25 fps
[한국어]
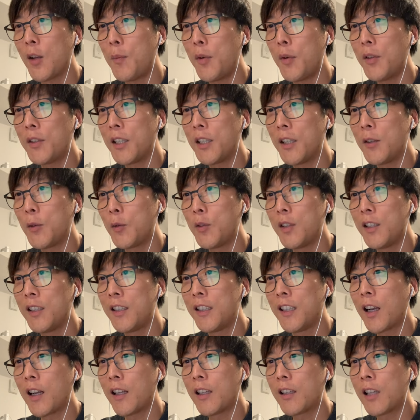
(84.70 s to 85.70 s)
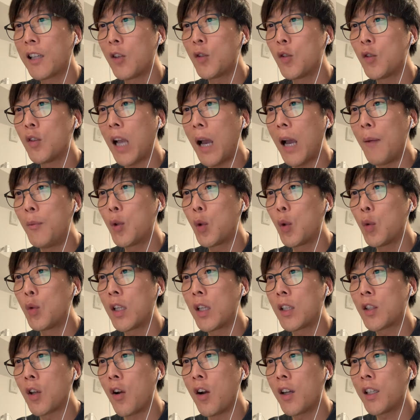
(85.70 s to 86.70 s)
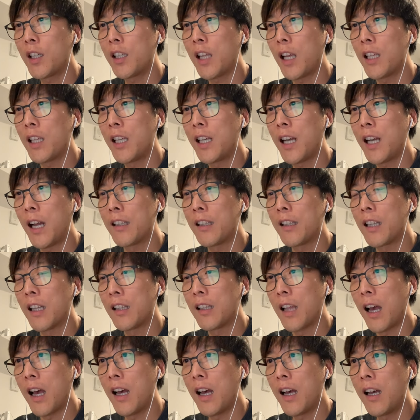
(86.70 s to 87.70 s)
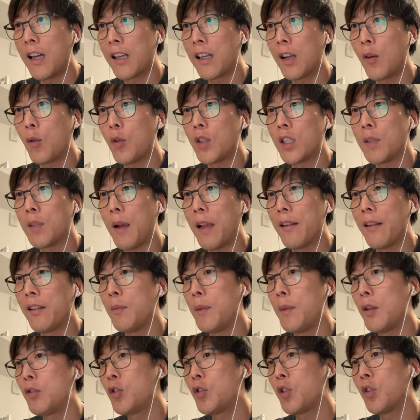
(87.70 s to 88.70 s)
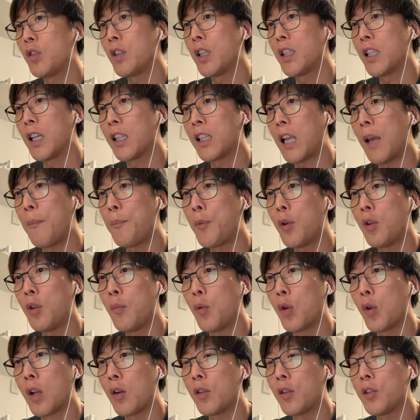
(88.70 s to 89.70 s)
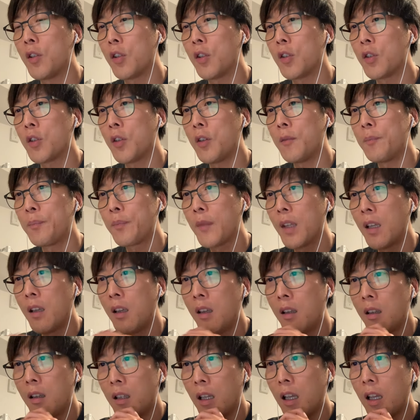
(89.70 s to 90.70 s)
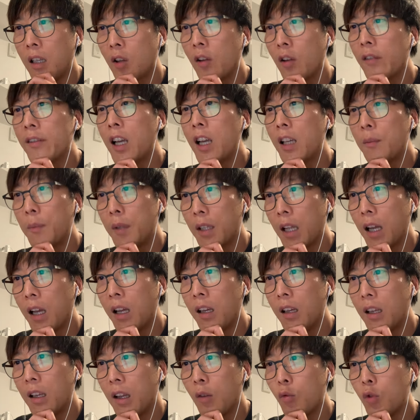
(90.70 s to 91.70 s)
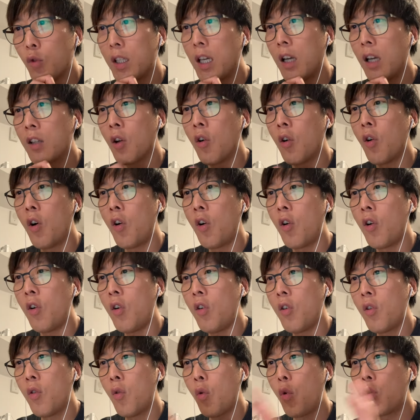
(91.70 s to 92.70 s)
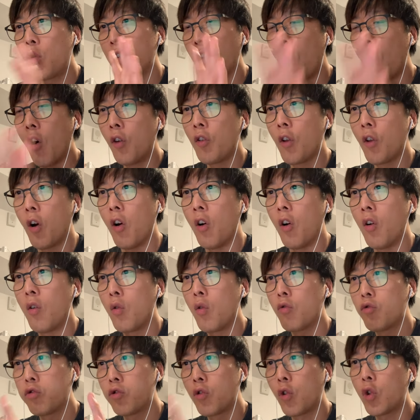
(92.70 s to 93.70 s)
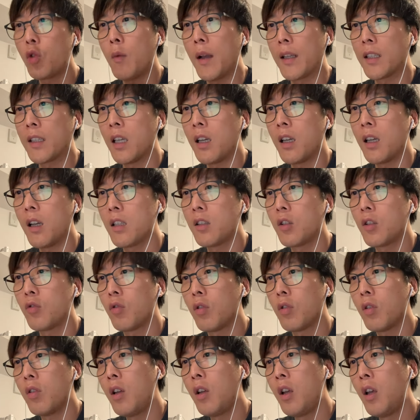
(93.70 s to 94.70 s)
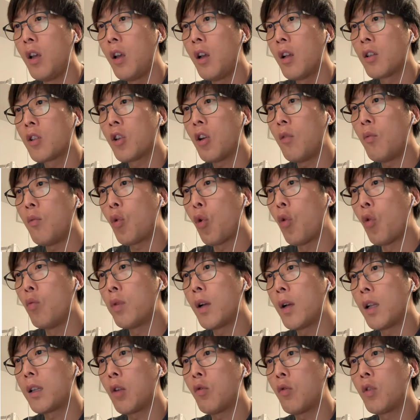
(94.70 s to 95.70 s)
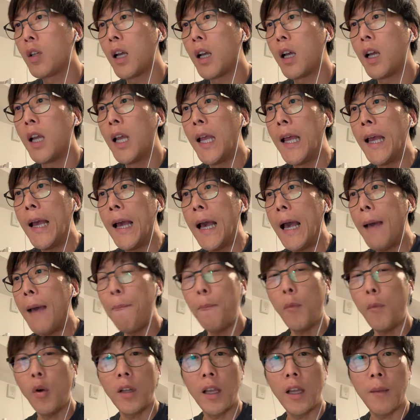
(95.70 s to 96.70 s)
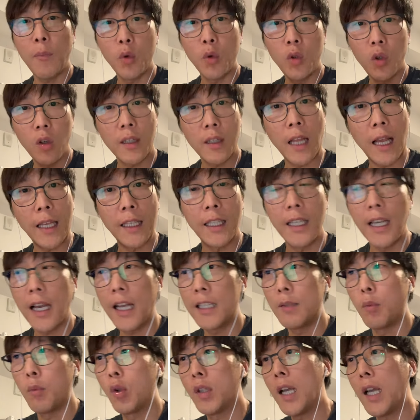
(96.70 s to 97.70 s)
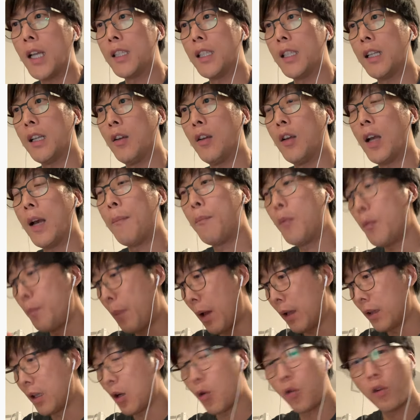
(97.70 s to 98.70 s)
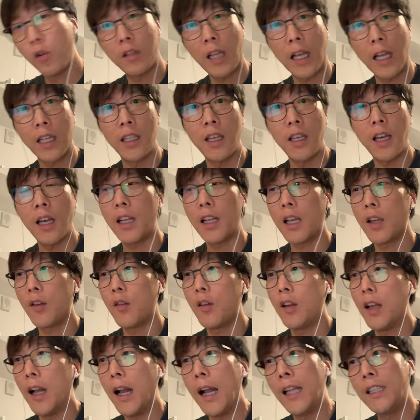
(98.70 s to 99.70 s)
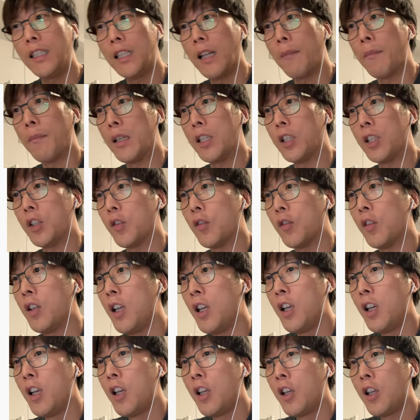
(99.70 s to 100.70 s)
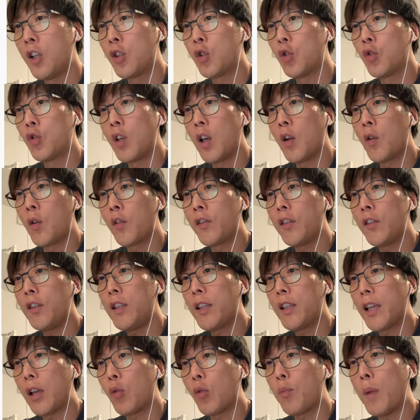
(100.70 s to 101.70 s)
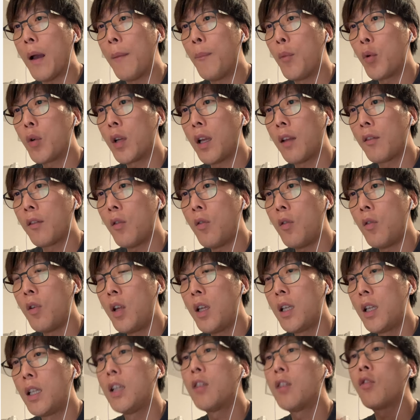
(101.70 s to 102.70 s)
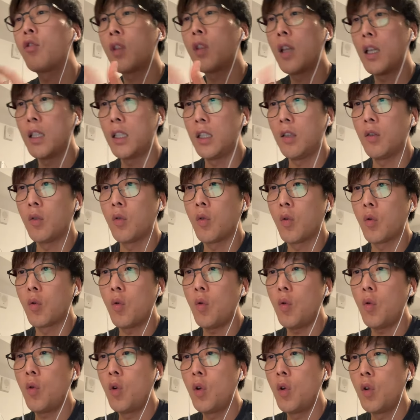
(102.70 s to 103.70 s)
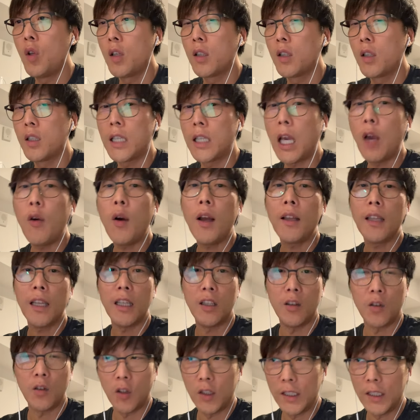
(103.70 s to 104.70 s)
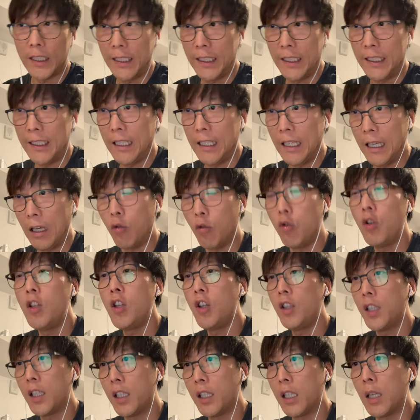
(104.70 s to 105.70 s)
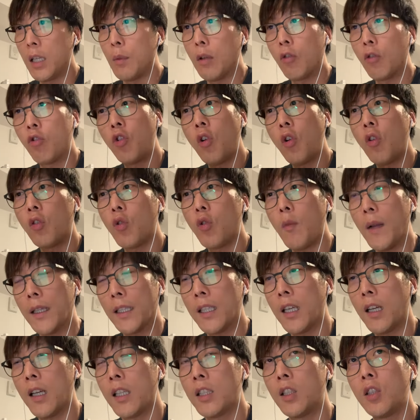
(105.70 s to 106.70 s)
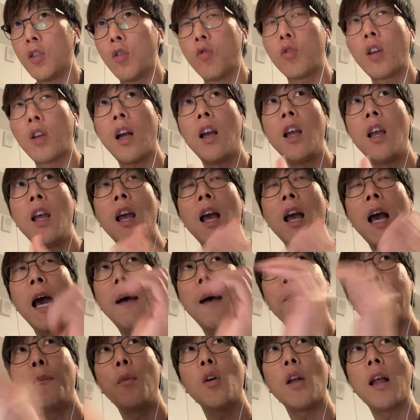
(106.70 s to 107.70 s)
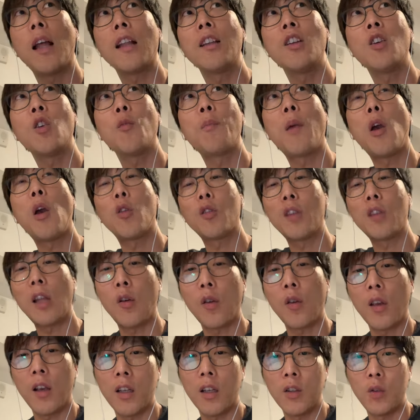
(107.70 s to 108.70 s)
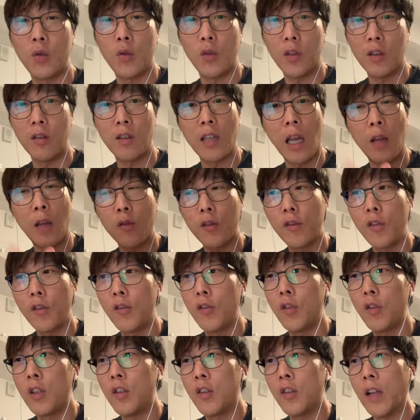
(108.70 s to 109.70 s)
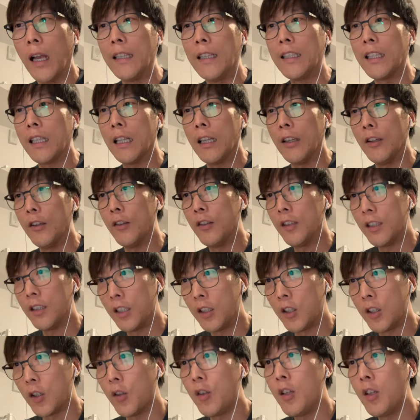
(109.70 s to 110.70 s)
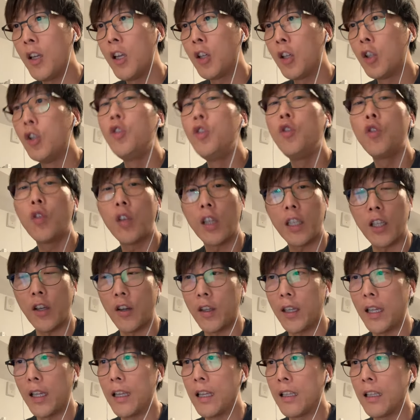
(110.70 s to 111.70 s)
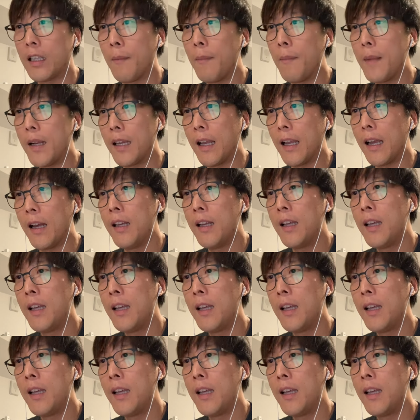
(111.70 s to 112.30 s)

번째로는 대충 감은 오는데 정확히 다 이해가 안 된다 라고 이제 말씀해 주셨는데 제가 답변을 뭐라고 드렸죠? 네, 정상입니다. 네, 우리가 영어 혹은 언어, 국어도 마찬가지고요. 처음 공부할 때 우리가 한 번에 모든 걸 다 이해하지 못하잖아요. 한 번 봤다고 다 이해하나요? 아니란 말이죠. 중요한 것은 계속 반복해서 익숙해지는 거고 체화되는 거지. 예, 훈련이기 때문에 수영도 마찬가지죠. 우리가 한 번 하는 거 배웠다고 해가지고 그걸 계속 쓸 수 있는 건 아니잖아요. 그렇죠? 근육이 기억해야 된단 말이야.